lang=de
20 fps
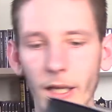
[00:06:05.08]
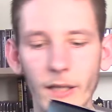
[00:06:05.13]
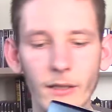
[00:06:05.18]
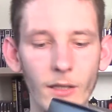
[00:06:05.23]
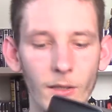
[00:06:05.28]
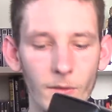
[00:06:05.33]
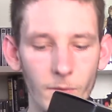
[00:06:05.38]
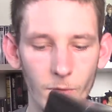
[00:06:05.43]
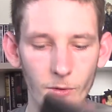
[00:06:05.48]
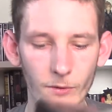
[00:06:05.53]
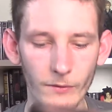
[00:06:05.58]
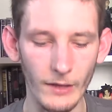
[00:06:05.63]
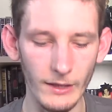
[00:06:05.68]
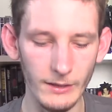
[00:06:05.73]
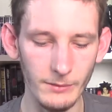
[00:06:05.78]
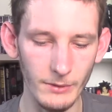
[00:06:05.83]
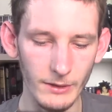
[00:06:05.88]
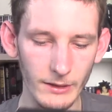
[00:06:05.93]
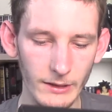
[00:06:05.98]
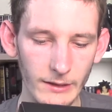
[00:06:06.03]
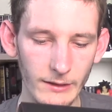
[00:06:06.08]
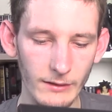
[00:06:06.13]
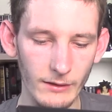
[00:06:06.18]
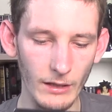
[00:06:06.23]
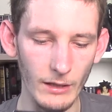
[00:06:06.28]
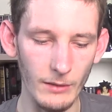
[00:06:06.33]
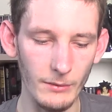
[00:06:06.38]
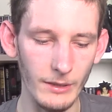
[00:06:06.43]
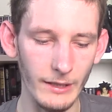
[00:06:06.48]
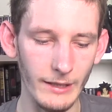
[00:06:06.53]
geändert wird, weiß man
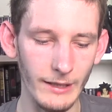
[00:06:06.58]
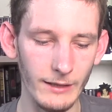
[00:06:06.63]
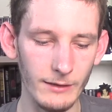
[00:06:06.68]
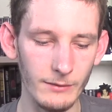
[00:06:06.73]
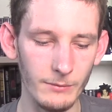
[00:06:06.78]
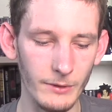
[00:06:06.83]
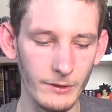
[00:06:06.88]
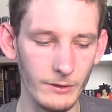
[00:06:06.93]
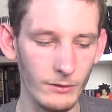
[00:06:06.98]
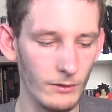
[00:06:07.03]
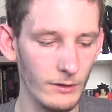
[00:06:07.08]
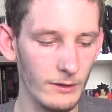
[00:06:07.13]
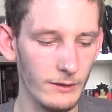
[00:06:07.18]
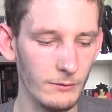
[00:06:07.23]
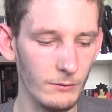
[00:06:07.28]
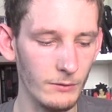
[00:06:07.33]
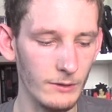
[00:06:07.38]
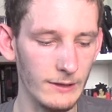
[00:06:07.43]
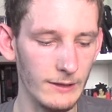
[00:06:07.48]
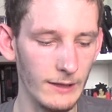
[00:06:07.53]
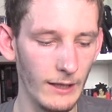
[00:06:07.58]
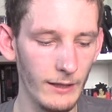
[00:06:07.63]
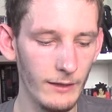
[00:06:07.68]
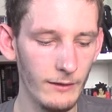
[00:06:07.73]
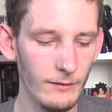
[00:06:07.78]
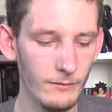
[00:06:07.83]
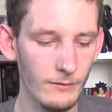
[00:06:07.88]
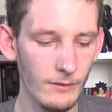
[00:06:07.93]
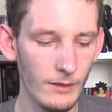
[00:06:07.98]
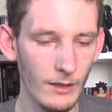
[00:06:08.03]
nicht. Aber erstmal soll das so
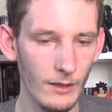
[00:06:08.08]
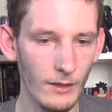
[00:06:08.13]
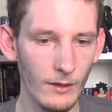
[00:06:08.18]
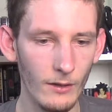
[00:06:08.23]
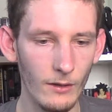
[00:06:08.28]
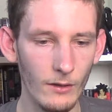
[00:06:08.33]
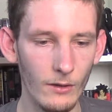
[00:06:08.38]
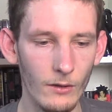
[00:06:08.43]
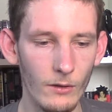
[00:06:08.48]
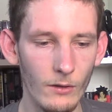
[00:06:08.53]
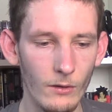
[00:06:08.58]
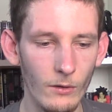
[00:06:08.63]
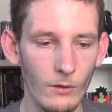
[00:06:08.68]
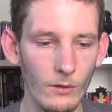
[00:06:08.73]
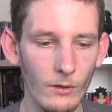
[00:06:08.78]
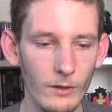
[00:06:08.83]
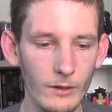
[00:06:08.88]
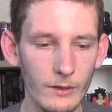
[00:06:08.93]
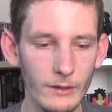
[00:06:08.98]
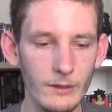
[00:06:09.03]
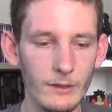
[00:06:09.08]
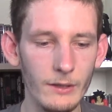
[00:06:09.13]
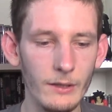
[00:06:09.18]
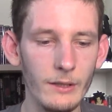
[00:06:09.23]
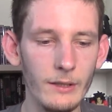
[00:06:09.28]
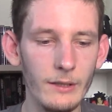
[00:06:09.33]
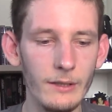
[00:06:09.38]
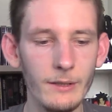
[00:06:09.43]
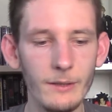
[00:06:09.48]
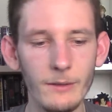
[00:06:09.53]
sein. Und
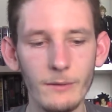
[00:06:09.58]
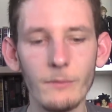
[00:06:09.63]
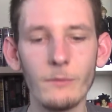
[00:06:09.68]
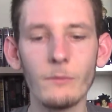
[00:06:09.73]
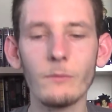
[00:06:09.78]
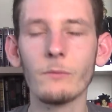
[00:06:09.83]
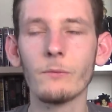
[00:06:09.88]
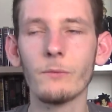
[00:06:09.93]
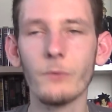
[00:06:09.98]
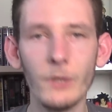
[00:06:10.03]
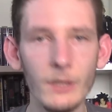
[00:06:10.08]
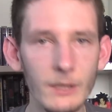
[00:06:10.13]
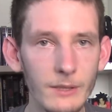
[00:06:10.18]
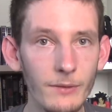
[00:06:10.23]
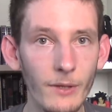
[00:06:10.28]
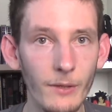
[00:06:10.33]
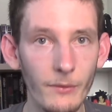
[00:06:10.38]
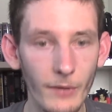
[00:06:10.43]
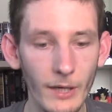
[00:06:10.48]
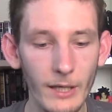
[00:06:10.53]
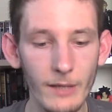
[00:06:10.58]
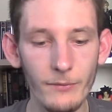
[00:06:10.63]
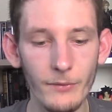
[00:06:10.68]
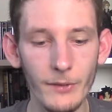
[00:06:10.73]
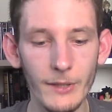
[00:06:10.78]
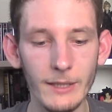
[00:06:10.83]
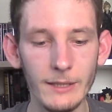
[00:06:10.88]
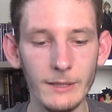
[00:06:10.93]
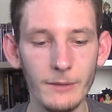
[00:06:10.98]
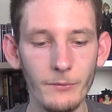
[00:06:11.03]
ich finde zwar Final
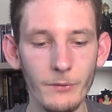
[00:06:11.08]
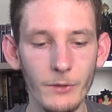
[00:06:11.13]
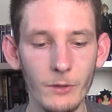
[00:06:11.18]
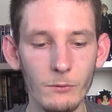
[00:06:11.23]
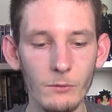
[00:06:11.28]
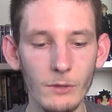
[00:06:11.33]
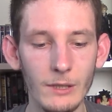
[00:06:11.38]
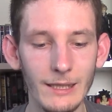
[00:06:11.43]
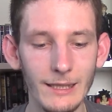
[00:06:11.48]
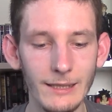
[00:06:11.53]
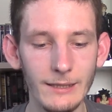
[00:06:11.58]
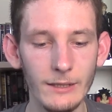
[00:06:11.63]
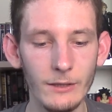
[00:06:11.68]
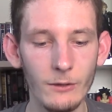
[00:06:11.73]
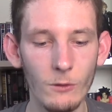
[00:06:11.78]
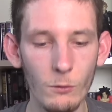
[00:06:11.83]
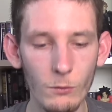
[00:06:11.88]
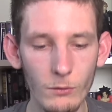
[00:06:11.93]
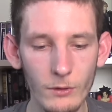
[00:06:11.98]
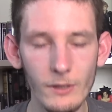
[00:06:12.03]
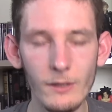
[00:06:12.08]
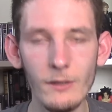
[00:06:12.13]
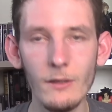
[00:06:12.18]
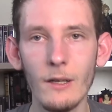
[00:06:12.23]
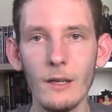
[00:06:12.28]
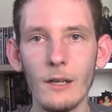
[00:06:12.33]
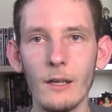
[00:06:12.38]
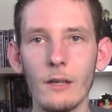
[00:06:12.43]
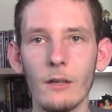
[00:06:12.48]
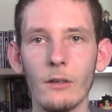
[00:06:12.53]
Fantasy Figuren richtig cool
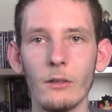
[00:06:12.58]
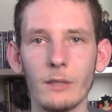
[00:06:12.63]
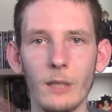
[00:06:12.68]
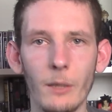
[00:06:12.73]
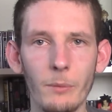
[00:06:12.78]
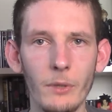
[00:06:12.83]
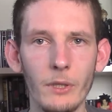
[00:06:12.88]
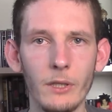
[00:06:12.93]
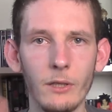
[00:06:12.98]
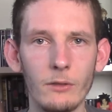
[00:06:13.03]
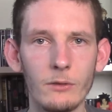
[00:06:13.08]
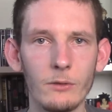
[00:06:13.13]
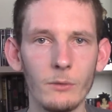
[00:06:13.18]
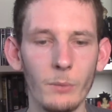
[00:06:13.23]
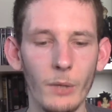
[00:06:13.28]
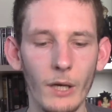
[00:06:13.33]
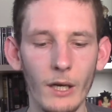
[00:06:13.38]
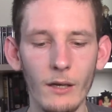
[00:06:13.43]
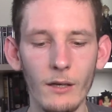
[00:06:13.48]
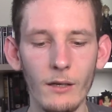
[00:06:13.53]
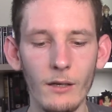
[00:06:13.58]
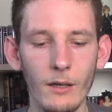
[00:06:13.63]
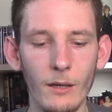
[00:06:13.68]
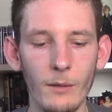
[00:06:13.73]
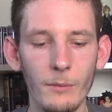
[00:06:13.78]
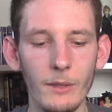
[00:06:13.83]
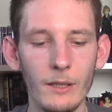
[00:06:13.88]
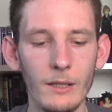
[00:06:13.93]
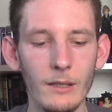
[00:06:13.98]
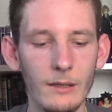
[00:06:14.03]
und habe ja hier auch so ein paar,
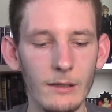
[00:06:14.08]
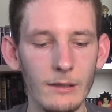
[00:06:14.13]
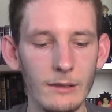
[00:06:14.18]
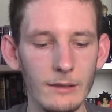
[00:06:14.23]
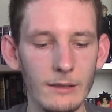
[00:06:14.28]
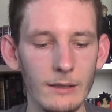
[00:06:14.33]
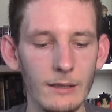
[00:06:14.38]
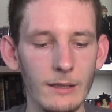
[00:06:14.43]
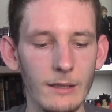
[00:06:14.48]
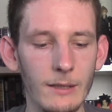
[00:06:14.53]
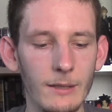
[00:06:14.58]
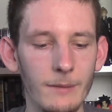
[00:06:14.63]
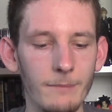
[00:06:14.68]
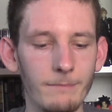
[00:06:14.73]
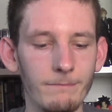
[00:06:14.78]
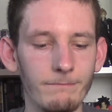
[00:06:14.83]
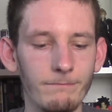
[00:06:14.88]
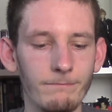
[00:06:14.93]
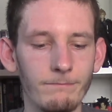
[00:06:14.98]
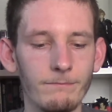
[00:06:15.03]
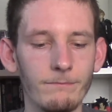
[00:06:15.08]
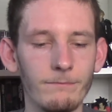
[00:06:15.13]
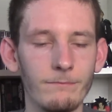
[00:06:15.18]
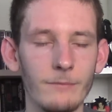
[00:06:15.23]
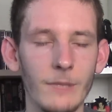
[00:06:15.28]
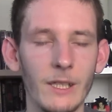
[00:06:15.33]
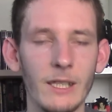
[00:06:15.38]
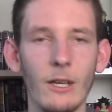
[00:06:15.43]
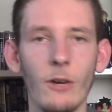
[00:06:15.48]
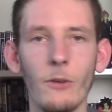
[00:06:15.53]
aber ähm,
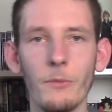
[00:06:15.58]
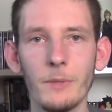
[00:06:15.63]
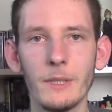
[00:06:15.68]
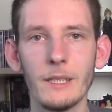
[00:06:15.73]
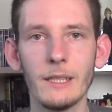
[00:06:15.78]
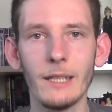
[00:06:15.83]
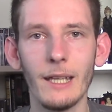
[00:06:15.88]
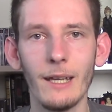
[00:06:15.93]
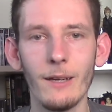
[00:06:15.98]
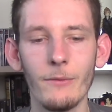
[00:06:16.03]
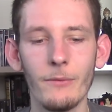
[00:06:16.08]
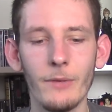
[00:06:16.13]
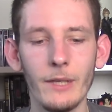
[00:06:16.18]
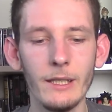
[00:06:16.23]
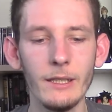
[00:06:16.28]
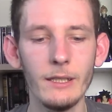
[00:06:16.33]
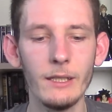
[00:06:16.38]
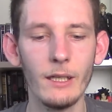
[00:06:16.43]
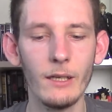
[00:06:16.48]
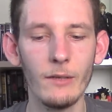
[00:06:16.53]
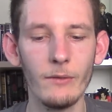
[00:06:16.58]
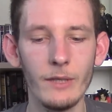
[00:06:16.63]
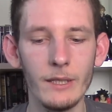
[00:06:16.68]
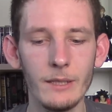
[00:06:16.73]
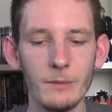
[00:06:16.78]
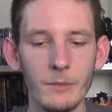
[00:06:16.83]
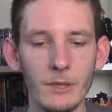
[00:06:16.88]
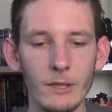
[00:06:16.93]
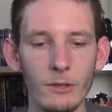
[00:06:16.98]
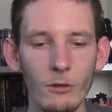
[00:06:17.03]
ich kaufe mir die eher weniger, weil
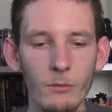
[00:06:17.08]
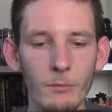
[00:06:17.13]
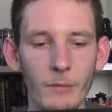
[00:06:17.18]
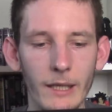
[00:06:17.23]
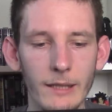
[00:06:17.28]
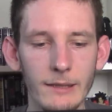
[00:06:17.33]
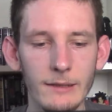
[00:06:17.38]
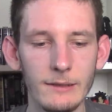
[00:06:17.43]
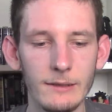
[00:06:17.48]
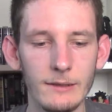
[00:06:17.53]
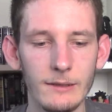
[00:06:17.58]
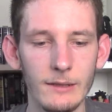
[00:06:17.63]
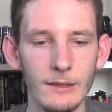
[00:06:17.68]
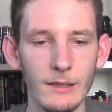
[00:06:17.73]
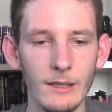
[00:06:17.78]
die mir doch meistens